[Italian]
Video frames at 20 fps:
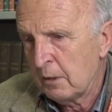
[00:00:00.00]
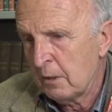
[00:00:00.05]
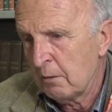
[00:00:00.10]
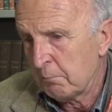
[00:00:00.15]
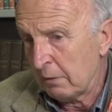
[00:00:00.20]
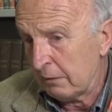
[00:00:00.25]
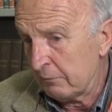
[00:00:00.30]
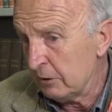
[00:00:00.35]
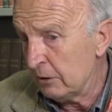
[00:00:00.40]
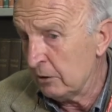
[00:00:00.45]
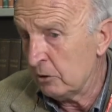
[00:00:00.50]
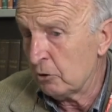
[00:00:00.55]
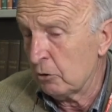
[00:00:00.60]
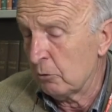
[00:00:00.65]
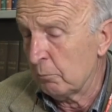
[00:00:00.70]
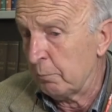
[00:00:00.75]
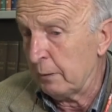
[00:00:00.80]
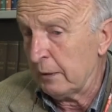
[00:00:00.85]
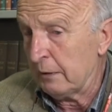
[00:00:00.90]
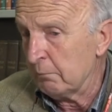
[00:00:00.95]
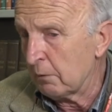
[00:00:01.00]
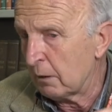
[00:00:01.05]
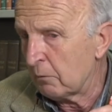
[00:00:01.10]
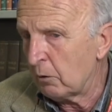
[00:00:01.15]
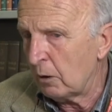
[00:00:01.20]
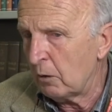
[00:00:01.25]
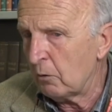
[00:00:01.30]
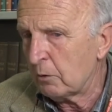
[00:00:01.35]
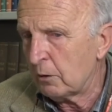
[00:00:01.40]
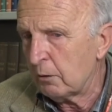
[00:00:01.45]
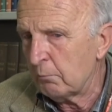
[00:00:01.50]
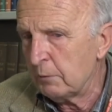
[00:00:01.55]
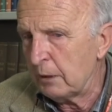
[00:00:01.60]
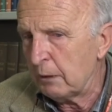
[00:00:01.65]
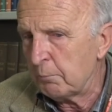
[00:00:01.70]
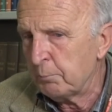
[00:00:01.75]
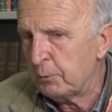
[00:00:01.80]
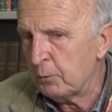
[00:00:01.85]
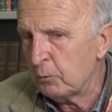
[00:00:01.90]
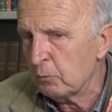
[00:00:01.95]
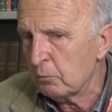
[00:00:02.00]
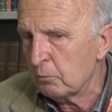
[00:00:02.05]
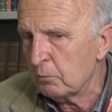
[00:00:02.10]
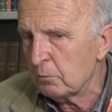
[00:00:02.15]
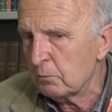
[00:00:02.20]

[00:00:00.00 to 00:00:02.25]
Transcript: Ma vi dicevo prima, quello che mi ha più